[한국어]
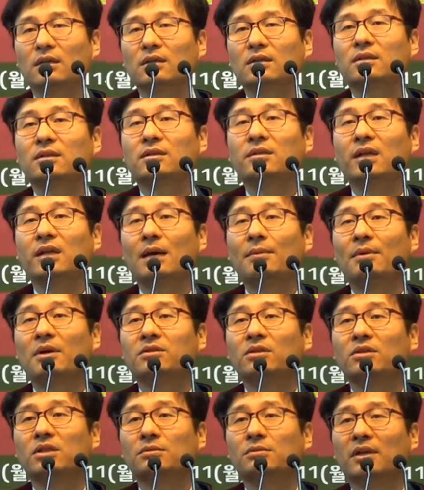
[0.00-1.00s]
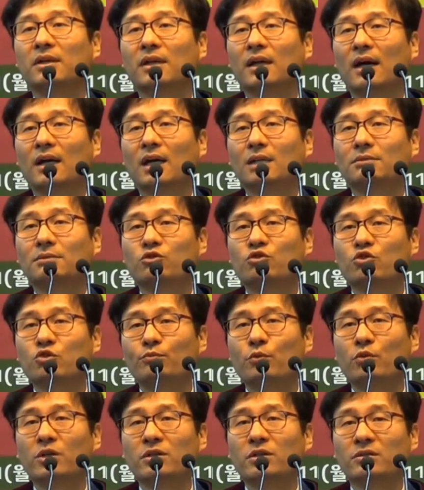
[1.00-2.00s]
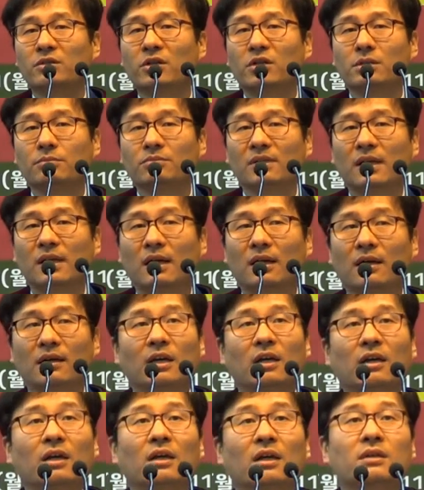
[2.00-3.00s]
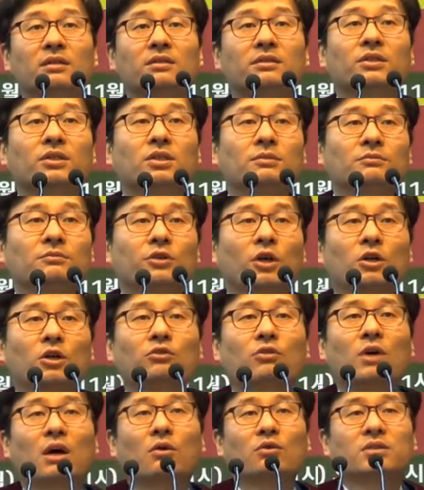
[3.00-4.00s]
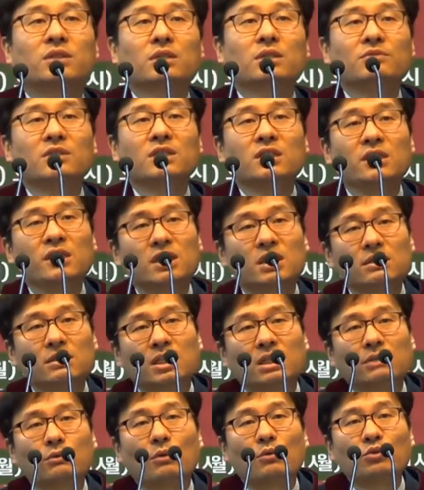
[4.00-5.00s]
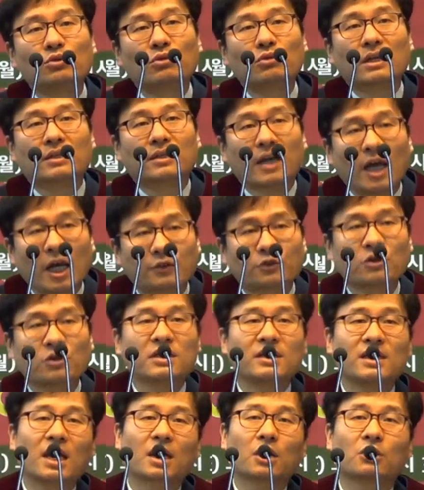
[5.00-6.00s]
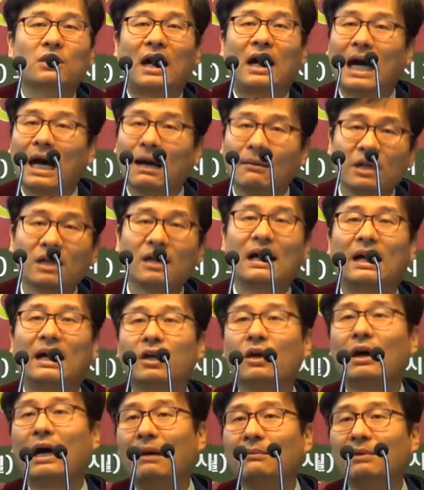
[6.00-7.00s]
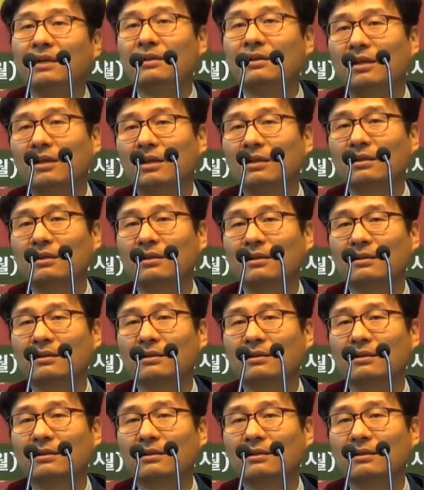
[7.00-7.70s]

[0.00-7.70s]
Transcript: 그래야만 여러분에게 하나님의 축복이 있는 것입니다. 지금 설교하고 지금 15분 동안 계속 이야기해도 아멘을 안 해요, 아멘을.